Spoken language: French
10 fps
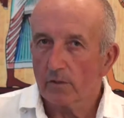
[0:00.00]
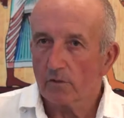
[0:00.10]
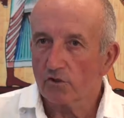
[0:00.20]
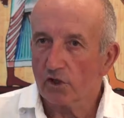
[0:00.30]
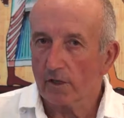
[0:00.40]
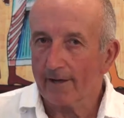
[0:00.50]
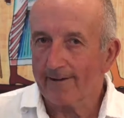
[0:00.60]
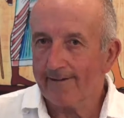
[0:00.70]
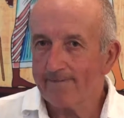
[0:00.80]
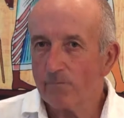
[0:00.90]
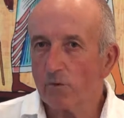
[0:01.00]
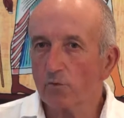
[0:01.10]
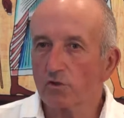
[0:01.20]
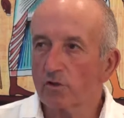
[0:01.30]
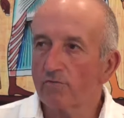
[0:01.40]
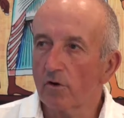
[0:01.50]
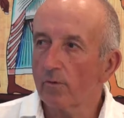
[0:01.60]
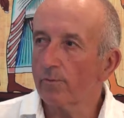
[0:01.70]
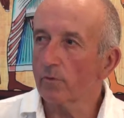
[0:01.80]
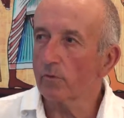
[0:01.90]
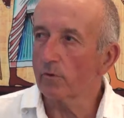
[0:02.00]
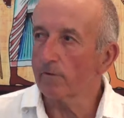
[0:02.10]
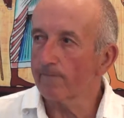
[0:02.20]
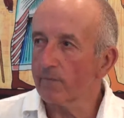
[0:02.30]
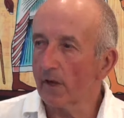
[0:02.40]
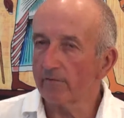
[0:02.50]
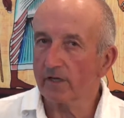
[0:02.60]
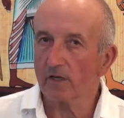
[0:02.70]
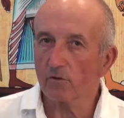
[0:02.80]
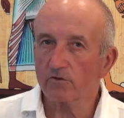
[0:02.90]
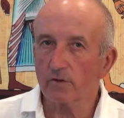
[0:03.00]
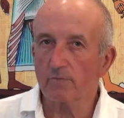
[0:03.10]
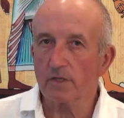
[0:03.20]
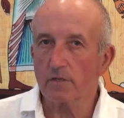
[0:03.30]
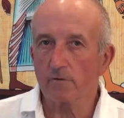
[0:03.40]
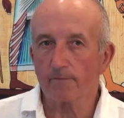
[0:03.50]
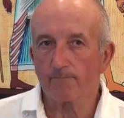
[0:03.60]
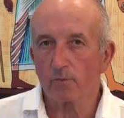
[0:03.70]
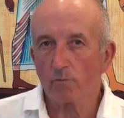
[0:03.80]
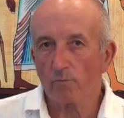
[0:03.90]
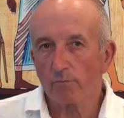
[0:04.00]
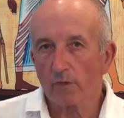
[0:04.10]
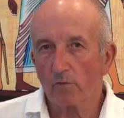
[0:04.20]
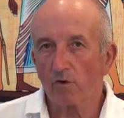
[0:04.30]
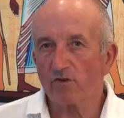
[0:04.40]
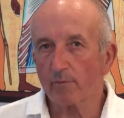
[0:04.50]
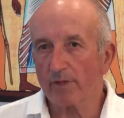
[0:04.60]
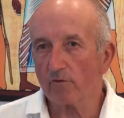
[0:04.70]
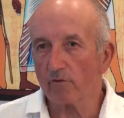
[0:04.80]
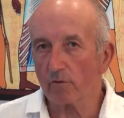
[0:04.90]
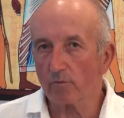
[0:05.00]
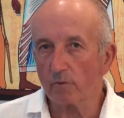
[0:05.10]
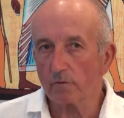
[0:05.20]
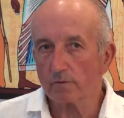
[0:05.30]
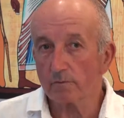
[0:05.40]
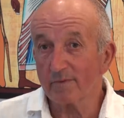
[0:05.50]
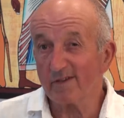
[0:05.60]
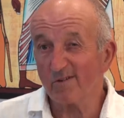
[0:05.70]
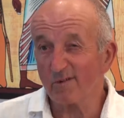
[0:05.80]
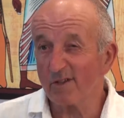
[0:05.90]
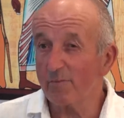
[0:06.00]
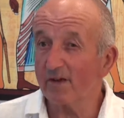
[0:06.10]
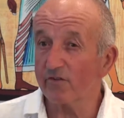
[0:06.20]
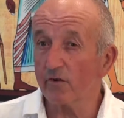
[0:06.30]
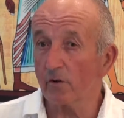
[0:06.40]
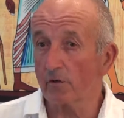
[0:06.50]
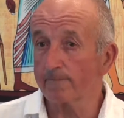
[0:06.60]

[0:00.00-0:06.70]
que j'ai créé, donc je développe euh, avec quelques amis euh, le respect de l'environnement, mais on est bien seul.